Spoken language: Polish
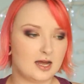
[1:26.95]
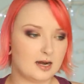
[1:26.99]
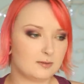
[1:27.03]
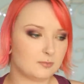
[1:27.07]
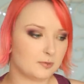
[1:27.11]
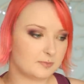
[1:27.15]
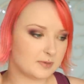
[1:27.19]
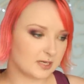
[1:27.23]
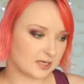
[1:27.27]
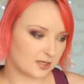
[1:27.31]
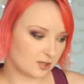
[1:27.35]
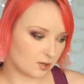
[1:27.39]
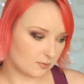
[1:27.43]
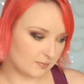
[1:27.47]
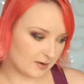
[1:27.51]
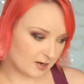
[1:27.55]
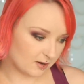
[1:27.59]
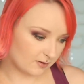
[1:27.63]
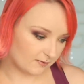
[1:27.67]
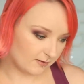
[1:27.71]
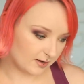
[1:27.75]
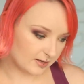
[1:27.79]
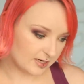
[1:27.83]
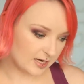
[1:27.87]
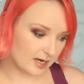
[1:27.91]
albo piękne
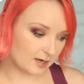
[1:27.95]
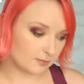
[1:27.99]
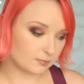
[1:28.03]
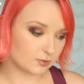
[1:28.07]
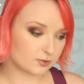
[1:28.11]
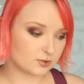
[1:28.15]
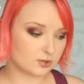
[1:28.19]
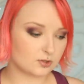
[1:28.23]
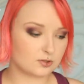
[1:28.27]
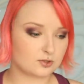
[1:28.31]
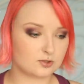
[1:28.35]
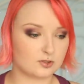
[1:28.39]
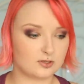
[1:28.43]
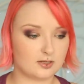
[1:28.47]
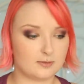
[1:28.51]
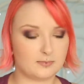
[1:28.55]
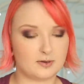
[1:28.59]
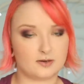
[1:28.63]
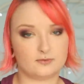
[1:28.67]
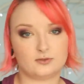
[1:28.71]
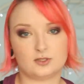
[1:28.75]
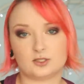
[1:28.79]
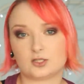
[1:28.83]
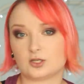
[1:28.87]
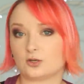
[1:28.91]
opakowanie, albo coś, co
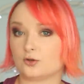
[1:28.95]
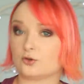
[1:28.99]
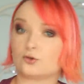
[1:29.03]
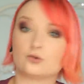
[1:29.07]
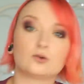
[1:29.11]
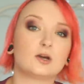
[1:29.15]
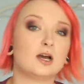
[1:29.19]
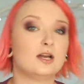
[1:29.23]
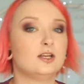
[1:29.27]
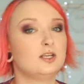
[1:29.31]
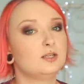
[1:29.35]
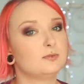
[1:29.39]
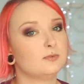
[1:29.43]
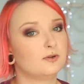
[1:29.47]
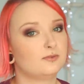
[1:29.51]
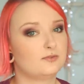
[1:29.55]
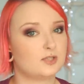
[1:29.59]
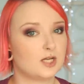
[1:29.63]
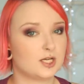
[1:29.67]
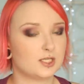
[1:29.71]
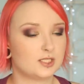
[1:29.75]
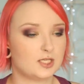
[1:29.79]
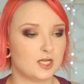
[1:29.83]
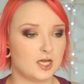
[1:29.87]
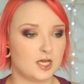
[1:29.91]
naprawdę czego szukaliśmy
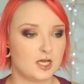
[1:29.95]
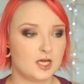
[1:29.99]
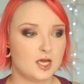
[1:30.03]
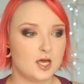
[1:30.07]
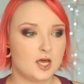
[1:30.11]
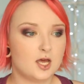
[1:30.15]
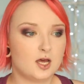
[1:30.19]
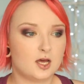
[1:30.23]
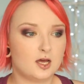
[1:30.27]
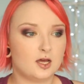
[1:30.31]
wcześniej,